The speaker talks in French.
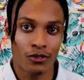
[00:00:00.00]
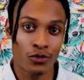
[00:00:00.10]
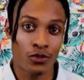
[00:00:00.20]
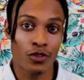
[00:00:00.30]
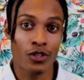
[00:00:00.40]

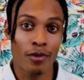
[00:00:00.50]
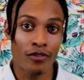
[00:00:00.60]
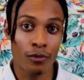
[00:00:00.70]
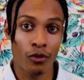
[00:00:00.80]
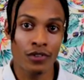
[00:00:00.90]
Que ce soit dans ma
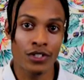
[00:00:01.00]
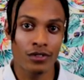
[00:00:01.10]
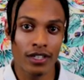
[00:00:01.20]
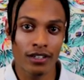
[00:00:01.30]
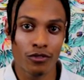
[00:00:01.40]
vie
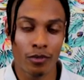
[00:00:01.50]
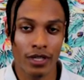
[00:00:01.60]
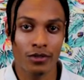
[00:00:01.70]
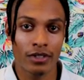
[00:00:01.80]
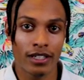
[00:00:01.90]
professionnelle ou
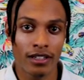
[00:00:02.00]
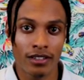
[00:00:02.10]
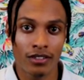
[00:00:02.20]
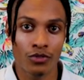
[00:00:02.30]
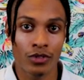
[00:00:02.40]
personnelle,
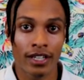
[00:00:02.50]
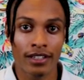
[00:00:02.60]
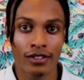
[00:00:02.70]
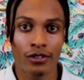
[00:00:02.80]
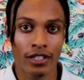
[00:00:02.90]
je suis
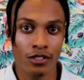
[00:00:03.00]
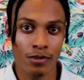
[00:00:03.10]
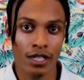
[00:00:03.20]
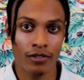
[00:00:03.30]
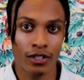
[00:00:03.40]
quelqu'un de très
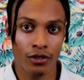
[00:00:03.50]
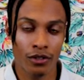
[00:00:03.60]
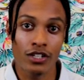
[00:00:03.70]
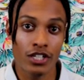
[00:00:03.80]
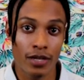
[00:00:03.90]

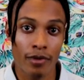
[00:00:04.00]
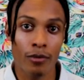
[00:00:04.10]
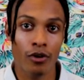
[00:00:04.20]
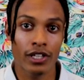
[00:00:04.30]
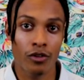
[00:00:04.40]
observateur. J'aime
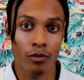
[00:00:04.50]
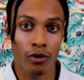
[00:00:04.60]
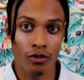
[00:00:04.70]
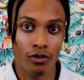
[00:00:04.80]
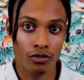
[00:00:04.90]
apprendre et
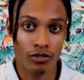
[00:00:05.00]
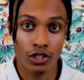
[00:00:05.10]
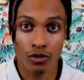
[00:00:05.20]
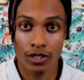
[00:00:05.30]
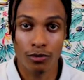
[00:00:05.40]
comprendre des
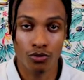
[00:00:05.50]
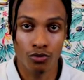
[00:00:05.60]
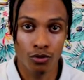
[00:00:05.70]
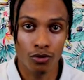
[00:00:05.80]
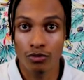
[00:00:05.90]
gens qui
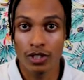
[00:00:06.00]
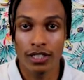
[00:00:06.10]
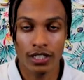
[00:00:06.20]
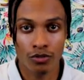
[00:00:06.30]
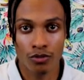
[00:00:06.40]
m'entourent ou des
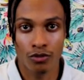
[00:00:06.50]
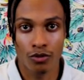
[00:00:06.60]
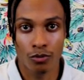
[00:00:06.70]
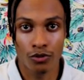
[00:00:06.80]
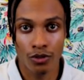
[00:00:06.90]
tâches que
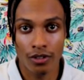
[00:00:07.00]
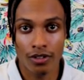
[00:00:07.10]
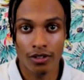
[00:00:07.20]
l'on me donne.